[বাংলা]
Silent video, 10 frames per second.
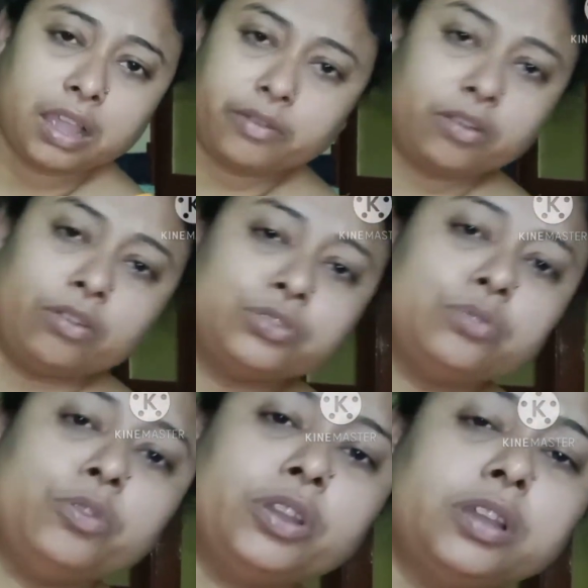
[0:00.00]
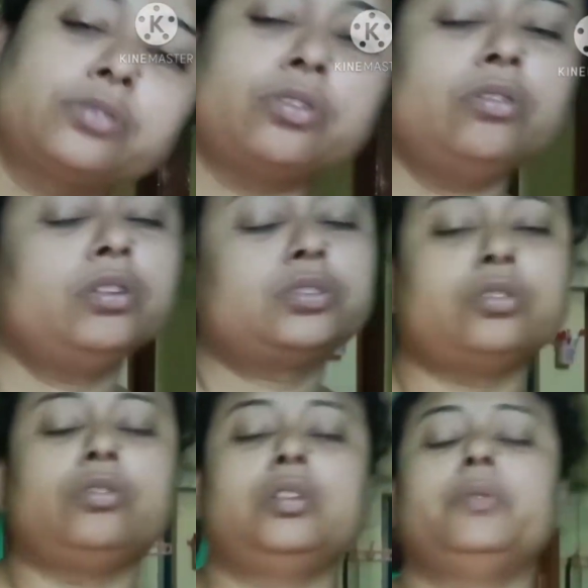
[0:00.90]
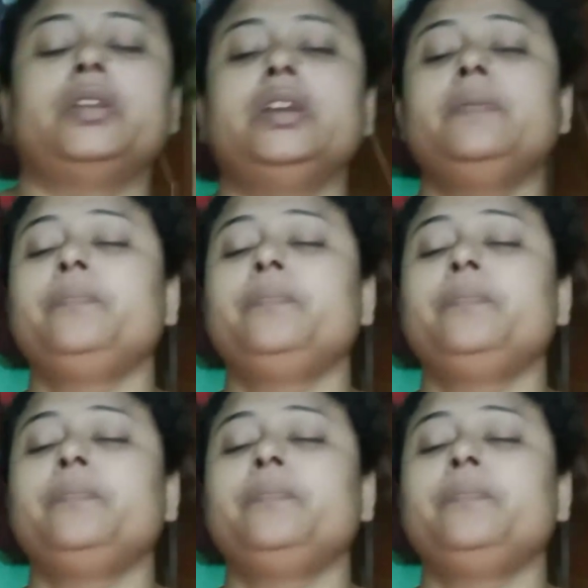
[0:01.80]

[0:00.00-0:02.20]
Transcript: আমার হজম হয় না সঙ্গে সঙ্গে মানে